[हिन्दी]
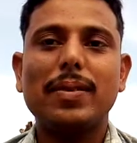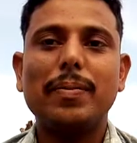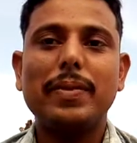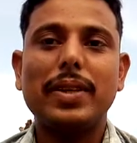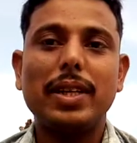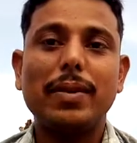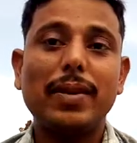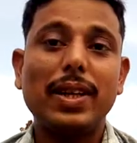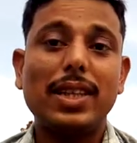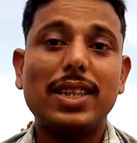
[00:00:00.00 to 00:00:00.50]

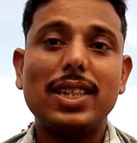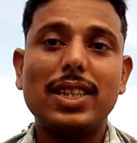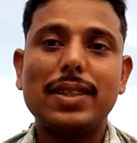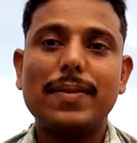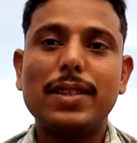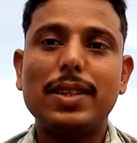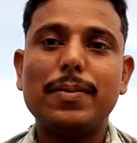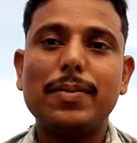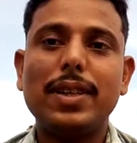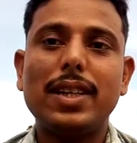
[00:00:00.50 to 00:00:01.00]
मेरी बातें
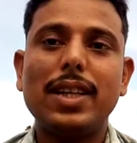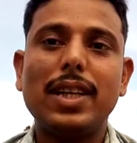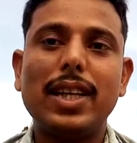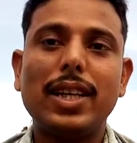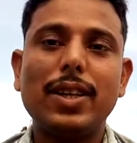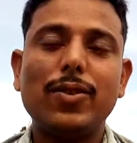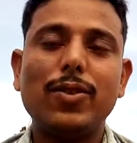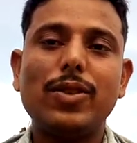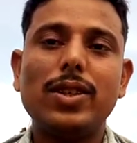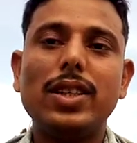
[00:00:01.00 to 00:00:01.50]
समझ में
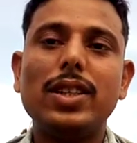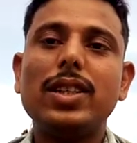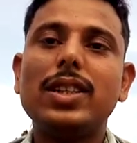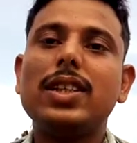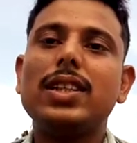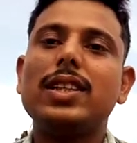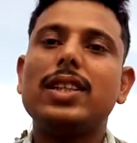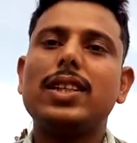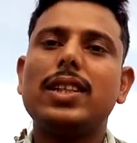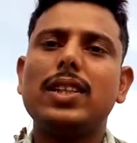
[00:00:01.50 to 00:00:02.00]
आई होंगी
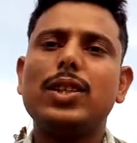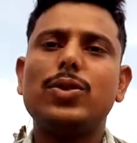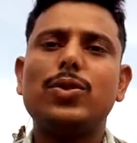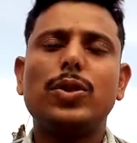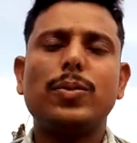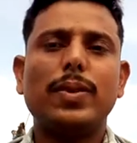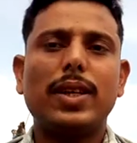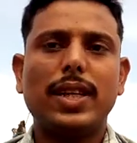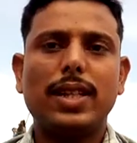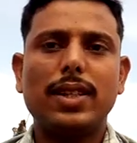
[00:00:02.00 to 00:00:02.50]
यदि
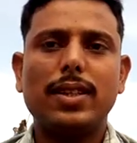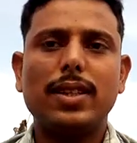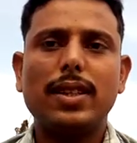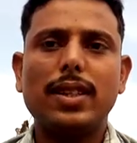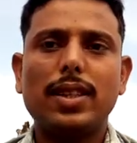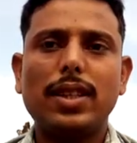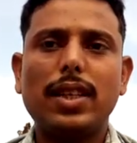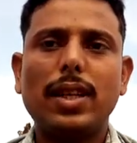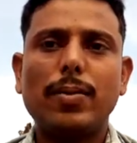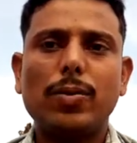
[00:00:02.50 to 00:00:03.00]
कोई बात
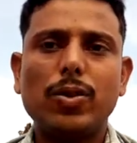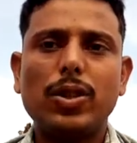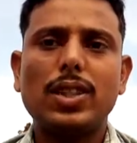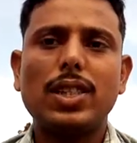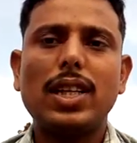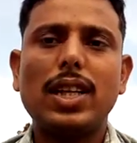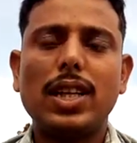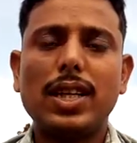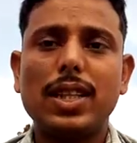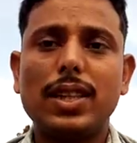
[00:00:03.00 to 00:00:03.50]
आपको
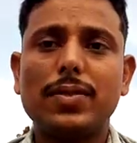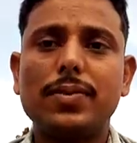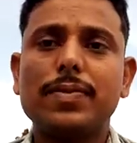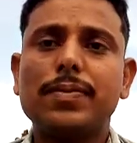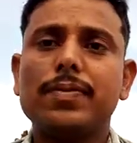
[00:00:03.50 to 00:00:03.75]
ऐसा लगे